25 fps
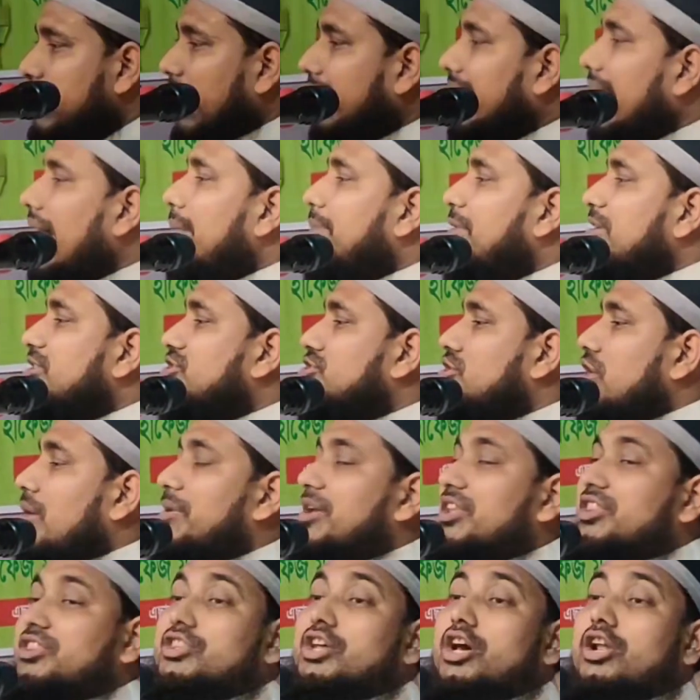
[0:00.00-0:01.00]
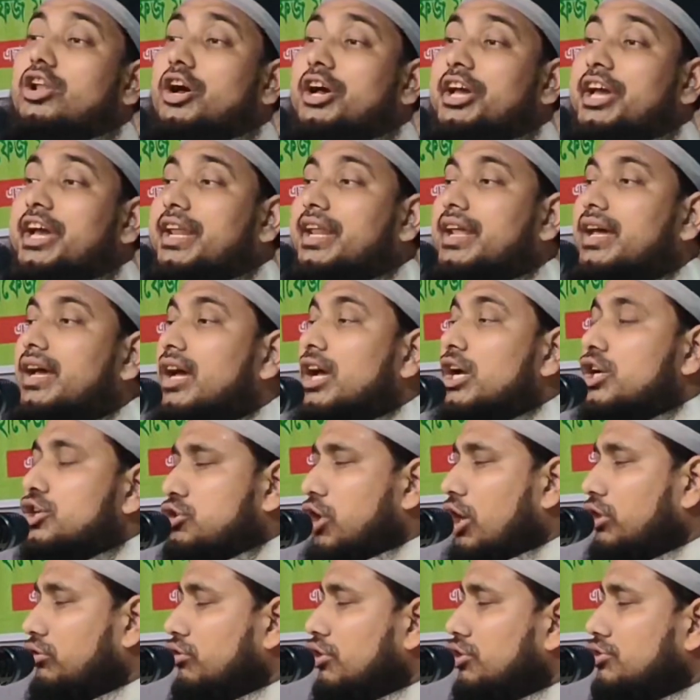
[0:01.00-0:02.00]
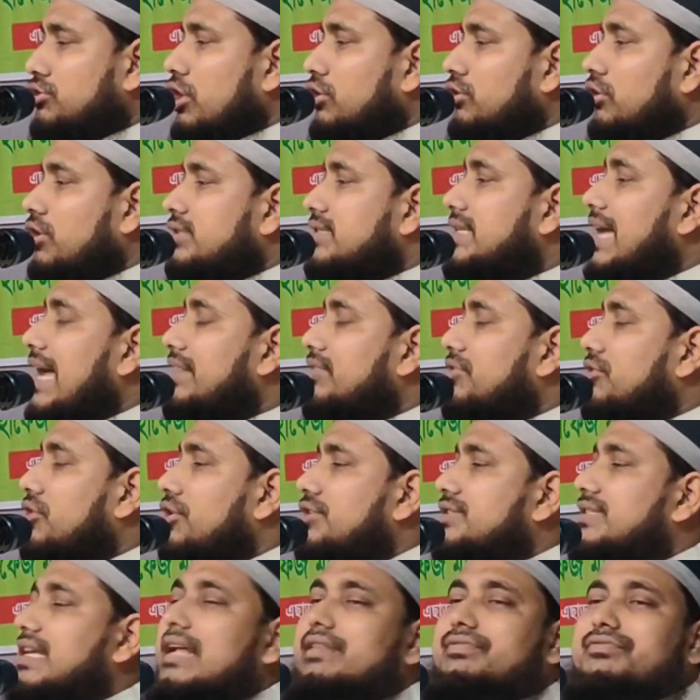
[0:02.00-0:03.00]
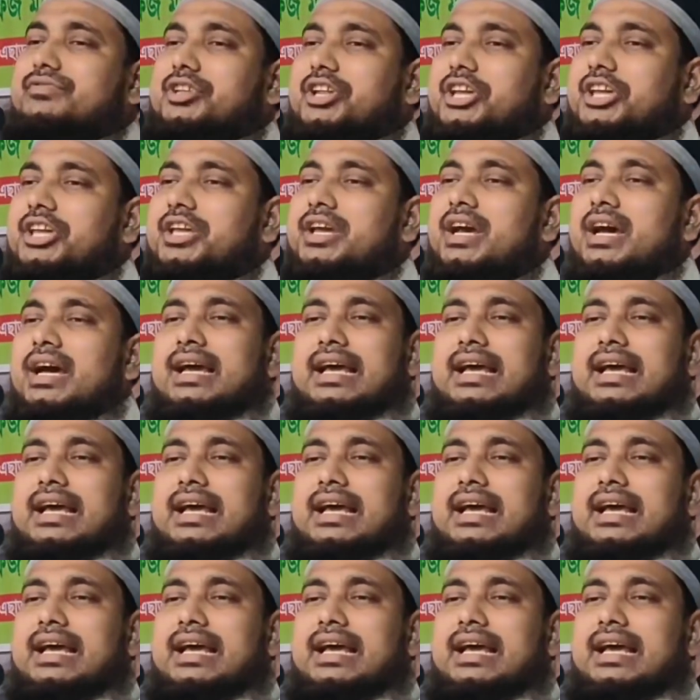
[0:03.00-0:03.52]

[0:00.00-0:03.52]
ঢাকা বিশ্ববিদ্যালয়ের শত শত ছাত্র ছাত্রী